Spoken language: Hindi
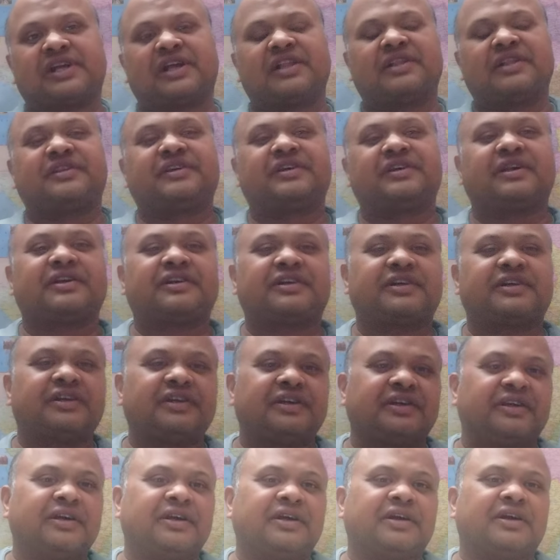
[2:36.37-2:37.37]
जानते हैं
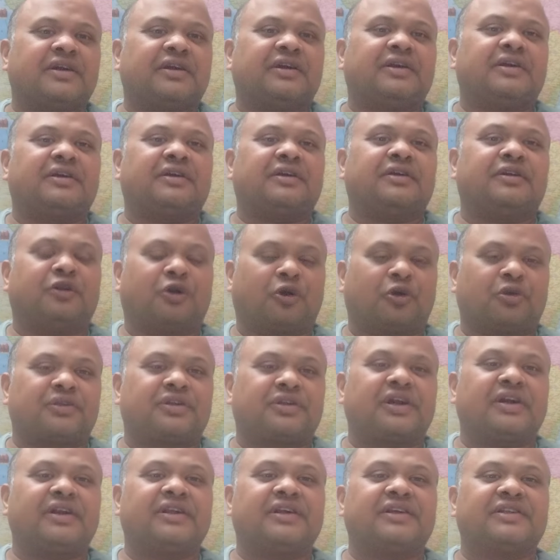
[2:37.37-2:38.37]
कि
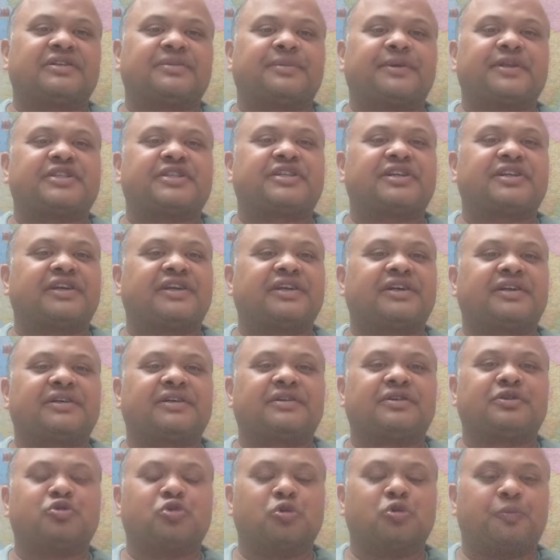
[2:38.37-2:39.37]
नॉर्थ इंडियंस बच्चे
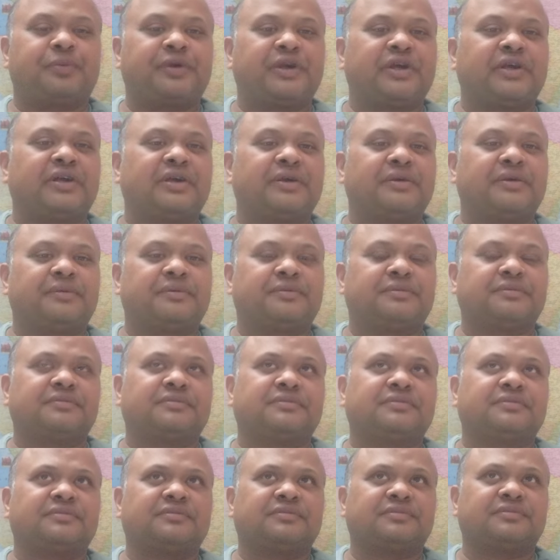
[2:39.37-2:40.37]
यूपी
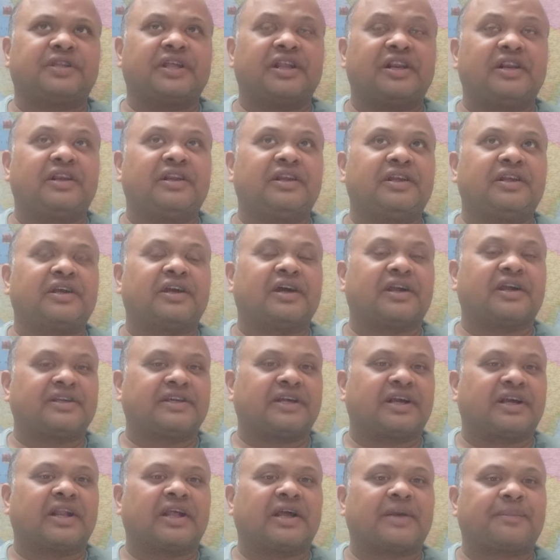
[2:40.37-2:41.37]
दिल्ली
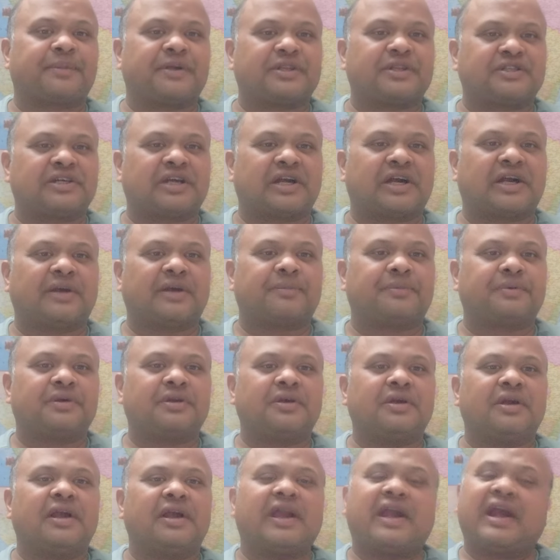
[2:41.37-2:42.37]
हरियाणा पंजाब
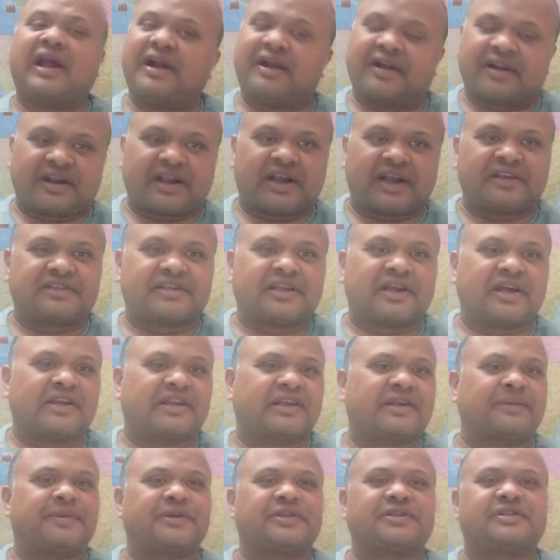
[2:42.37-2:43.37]
एंड
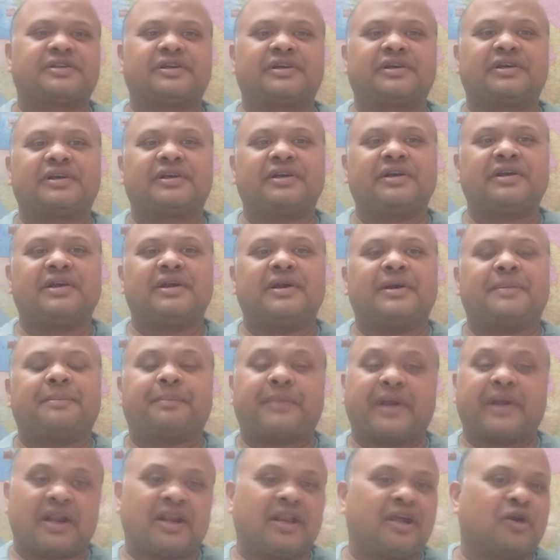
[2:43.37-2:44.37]
राजस्थान के बच्चे
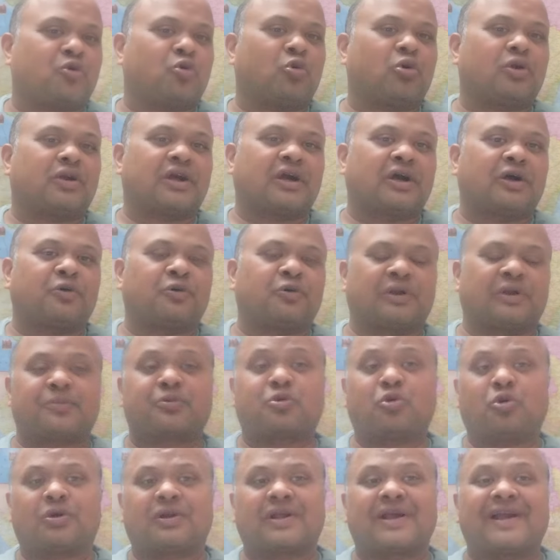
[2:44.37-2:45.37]
पहले कोटा और
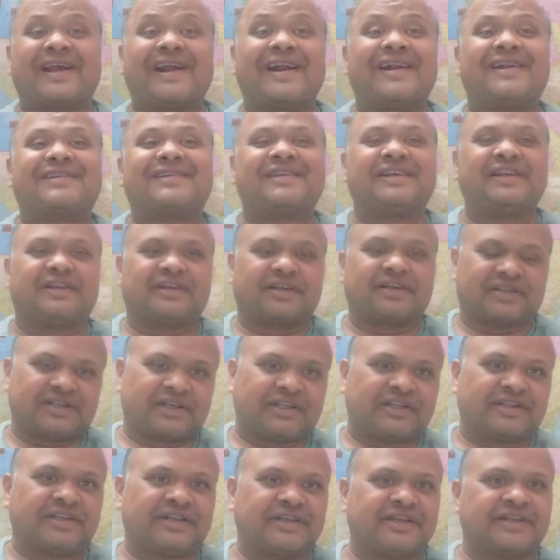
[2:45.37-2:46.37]
अब कोटा एंड सीकर
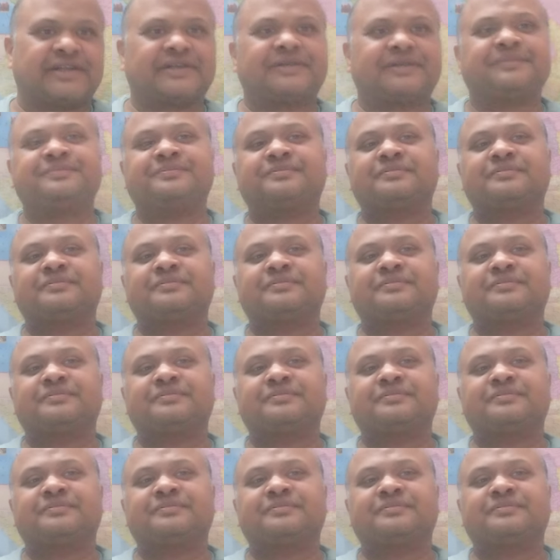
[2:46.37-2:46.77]
जाते हैं